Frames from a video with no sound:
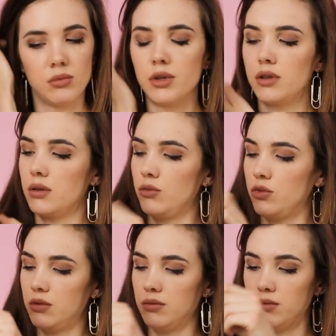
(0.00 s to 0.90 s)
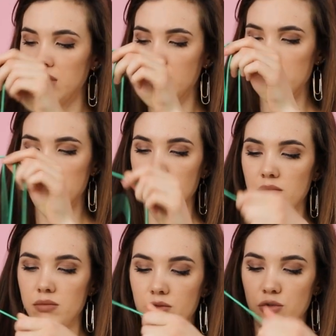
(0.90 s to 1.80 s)
Поэтому, мне кажется,
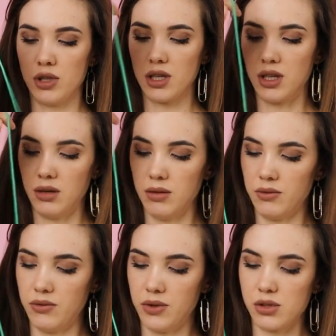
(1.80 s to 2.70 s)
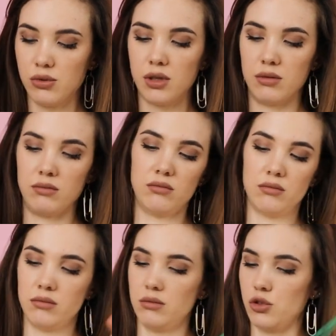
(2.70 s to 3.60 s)
вот такие фасоны
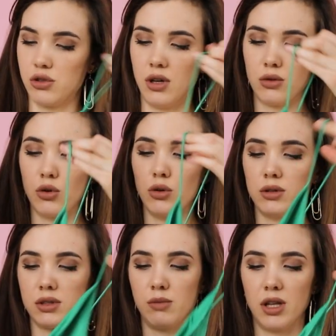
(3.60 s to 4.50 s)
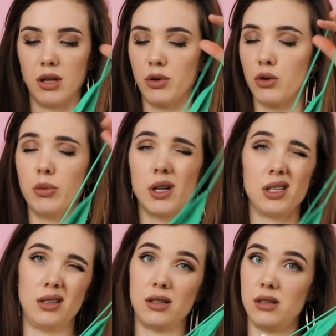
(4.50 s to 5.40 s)
можно легко, смело покупать
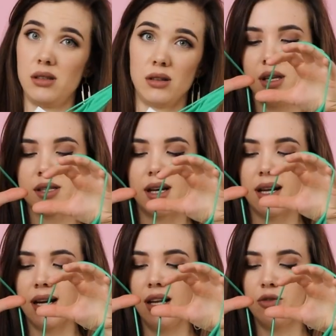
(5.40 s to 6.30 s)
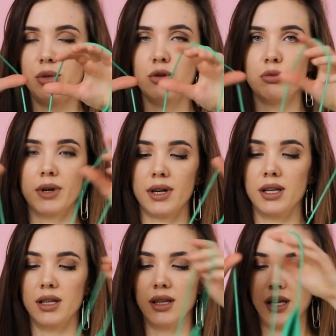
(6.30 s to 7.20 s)
и носить их несколько лет вперед, пока
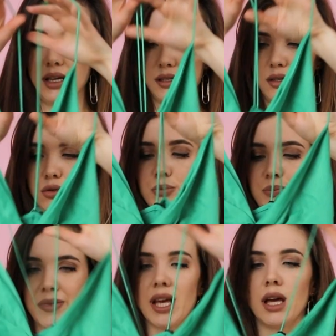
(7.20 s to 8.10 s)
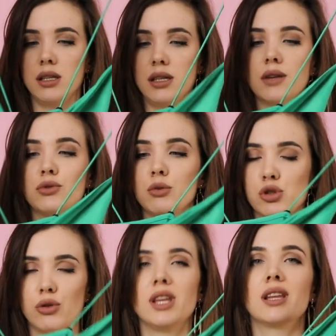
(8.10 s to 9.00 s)
не надоест. Ну, дело в том,
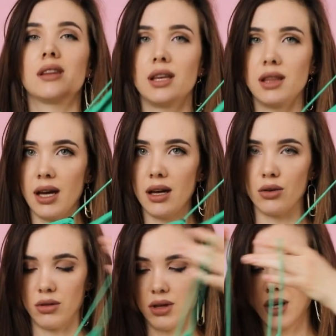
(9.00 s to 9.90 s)
что они надоедают.